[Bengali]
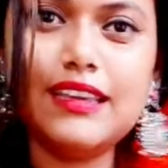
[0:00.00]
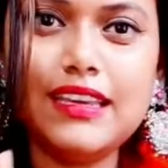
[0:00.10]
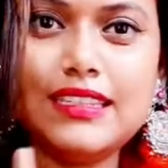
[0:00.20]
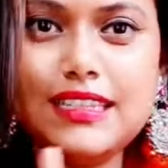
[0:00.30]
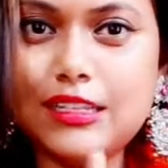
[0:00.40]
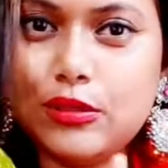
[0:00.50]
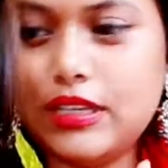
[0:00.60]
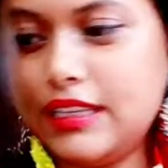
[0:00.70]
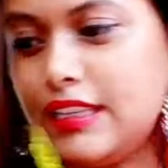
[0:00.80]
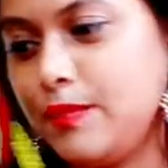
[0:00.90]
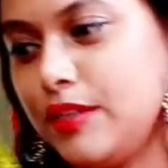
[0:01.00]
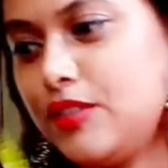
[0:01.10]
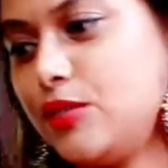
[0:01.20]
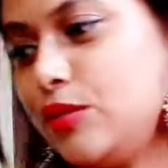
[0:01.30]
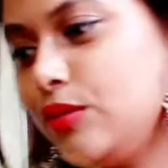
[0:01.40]
এই যে এটা তো দেখতেই
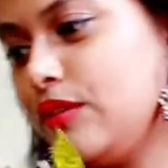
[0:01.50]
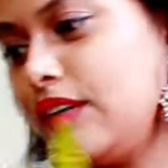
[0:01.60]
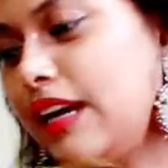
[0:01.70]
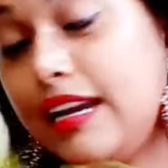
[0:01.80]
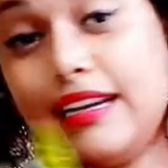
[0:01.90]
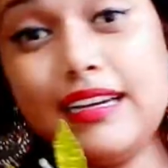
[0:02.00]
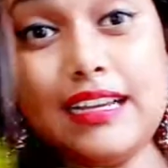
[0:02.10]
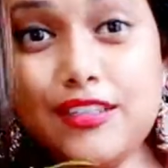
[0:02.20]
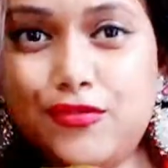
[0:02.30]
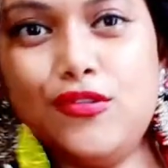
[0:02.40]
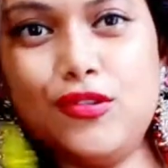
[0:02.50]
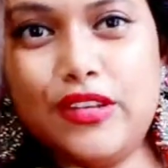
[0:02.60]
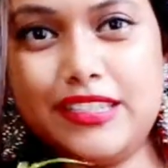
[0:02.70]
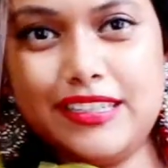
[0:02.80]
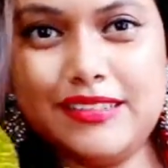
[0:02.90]
পাচ্ছ আরেকটা গাছে ফুল হয়েছে